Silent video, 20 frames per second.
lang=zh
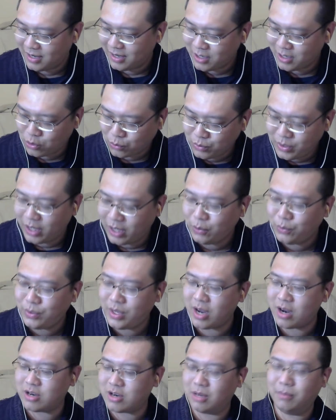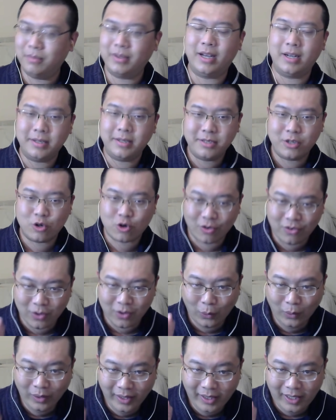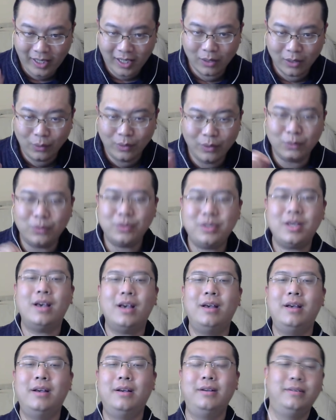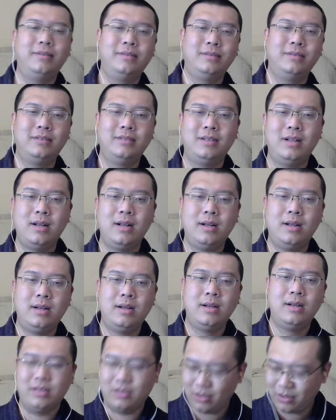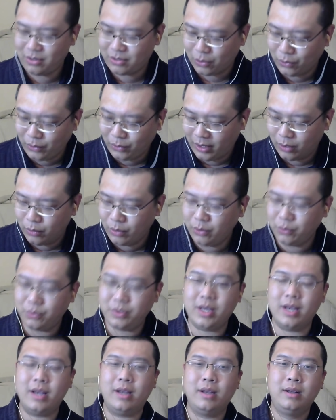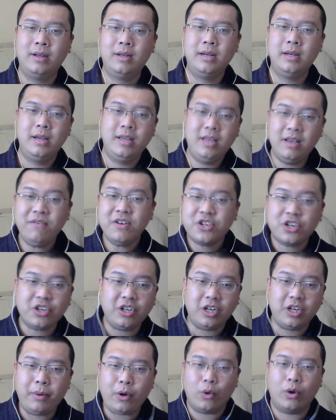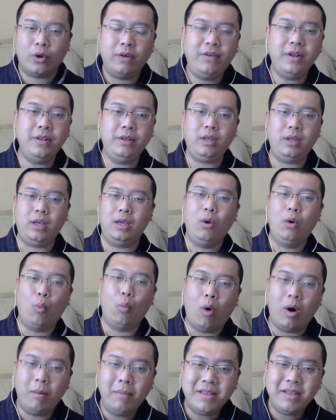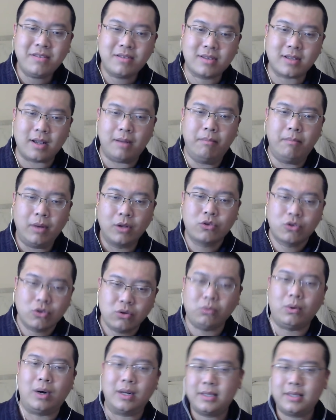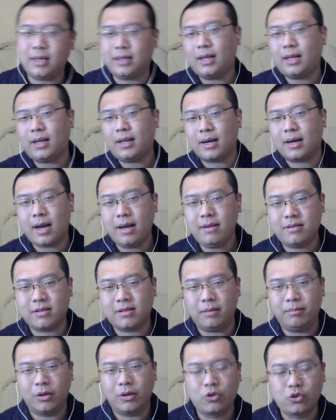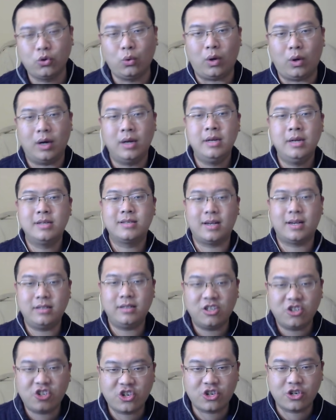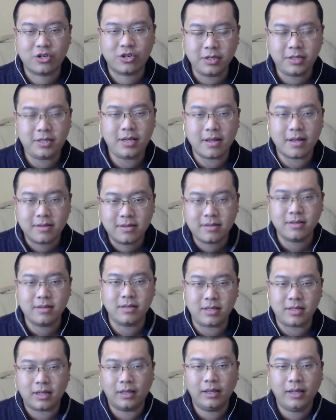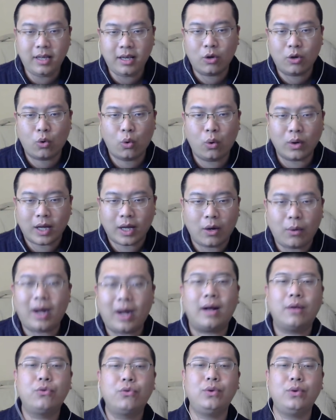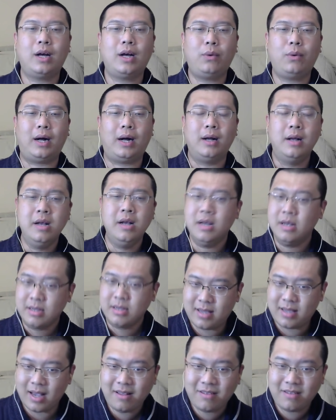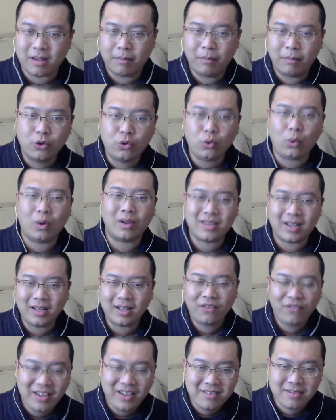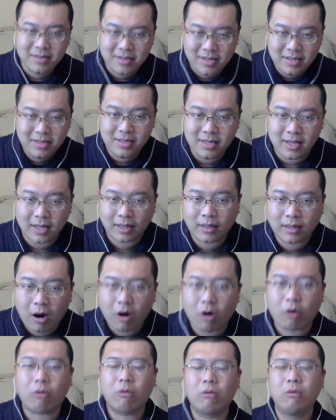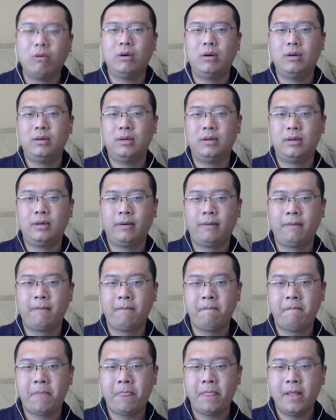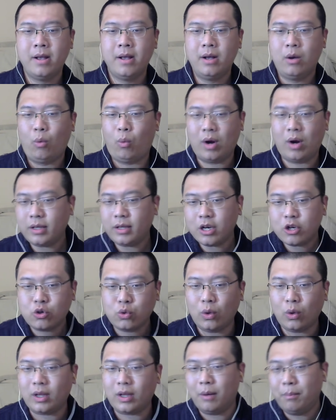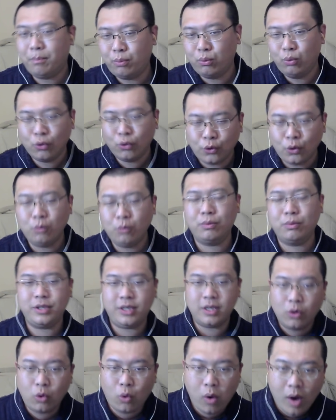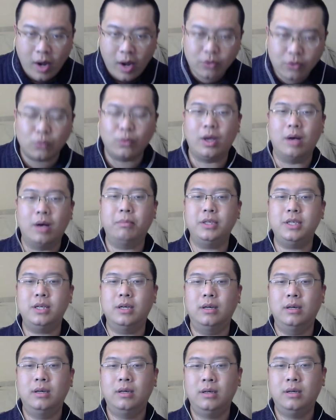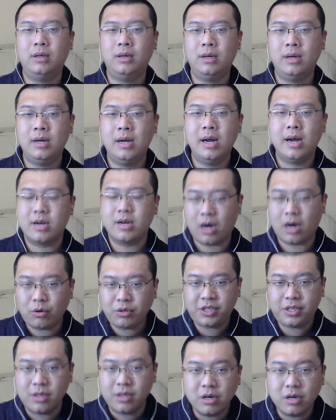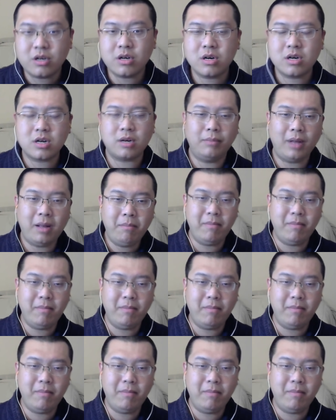这中间路线是什么呢？就是走理论路线，做走理论路线。因为这里面有一个问题，我们怎么做？加拿大该怎么做才能实现自己的利益扩大化、最大化？再怎么做才能为自己解套？我刚才说了，不送不行，快送也不行。然后形势是什么呢？